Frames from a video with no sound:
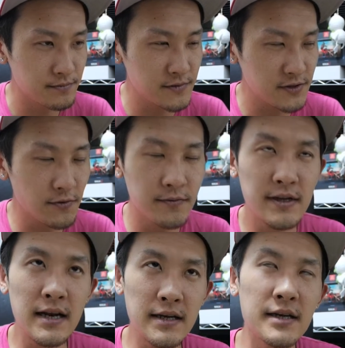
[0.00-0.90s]
そん
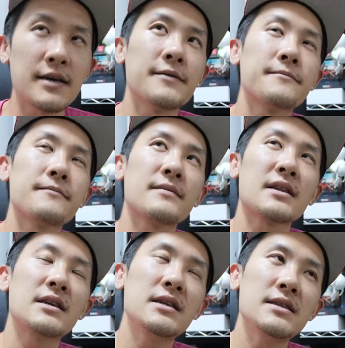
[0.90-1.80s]
なに
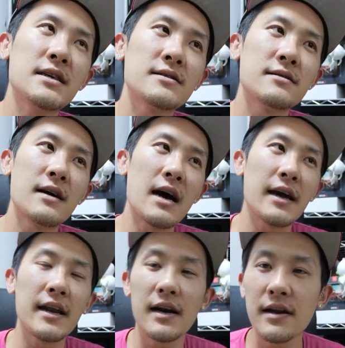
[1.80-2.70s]
気にせず上
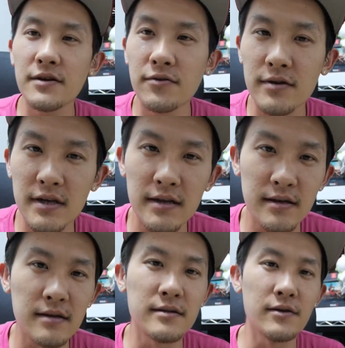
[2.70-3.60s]
げられるようになっ
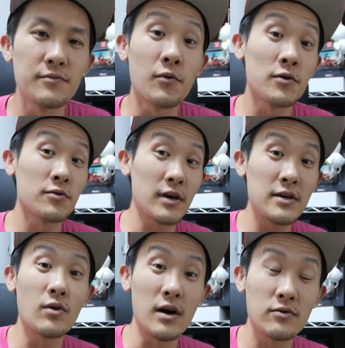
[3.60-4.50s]
たっていうポイントが
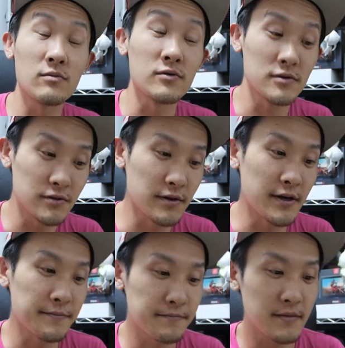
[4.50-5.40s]
一個あると思うんですよ
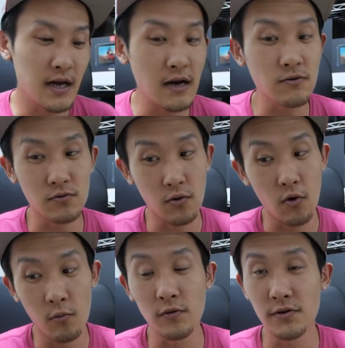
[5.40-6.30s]
ね。あると
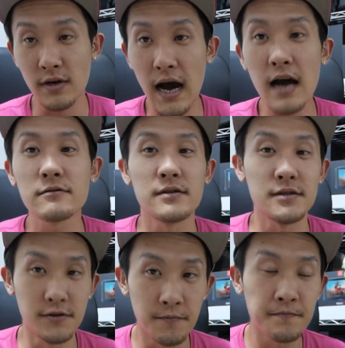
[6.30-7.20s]
思うというかあるんで
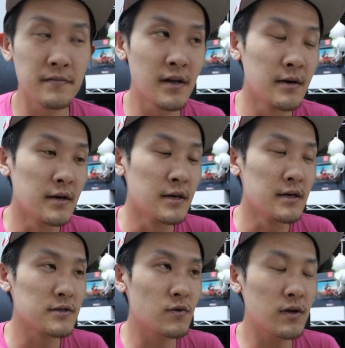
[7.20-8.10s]
すよ。
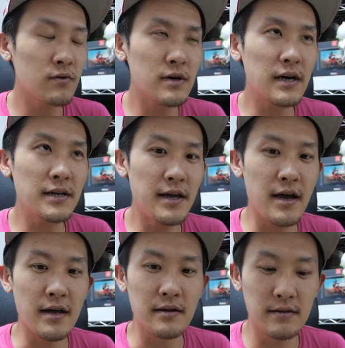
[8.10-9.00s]
それのおかげ
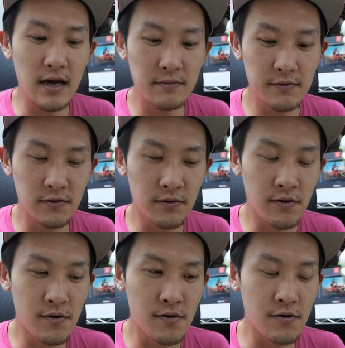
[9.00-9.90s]
で、だいぶそ
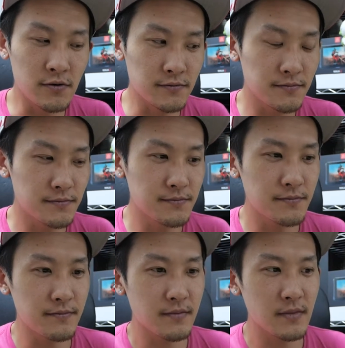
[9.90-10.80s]
の、
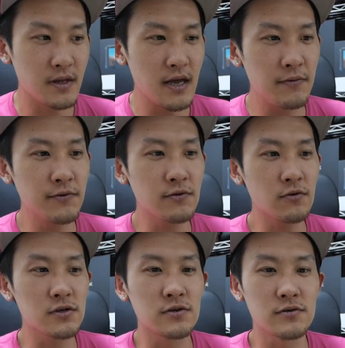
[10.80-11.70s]
F4
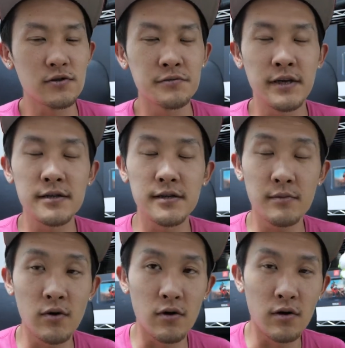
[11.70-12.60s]
投資のズームレンズで
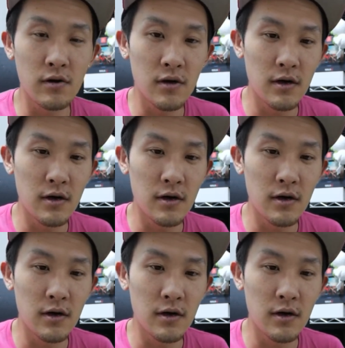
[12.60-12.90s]
も、